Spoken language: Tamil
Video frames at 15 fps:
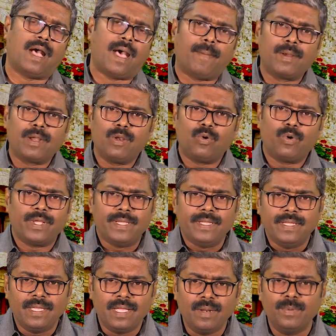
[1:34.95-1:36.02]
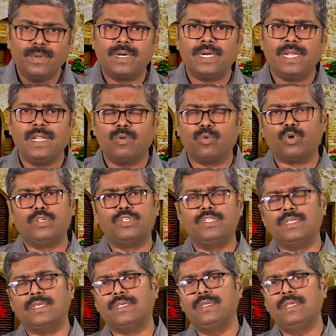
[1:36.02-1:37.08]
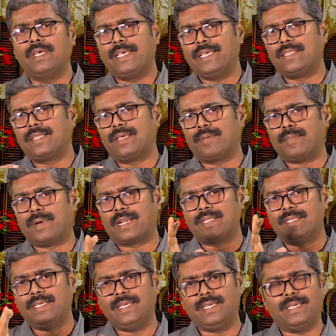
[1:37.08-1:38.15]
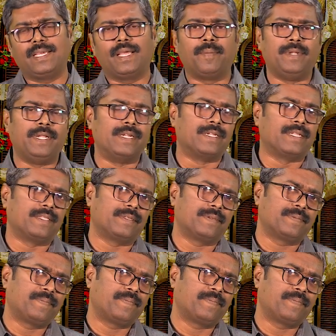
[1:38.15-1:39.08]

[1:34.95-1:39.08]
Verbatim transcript: அவர்களுடைய இயல்புகளில் ஒன்று இந்த மறதி அப்படின்றது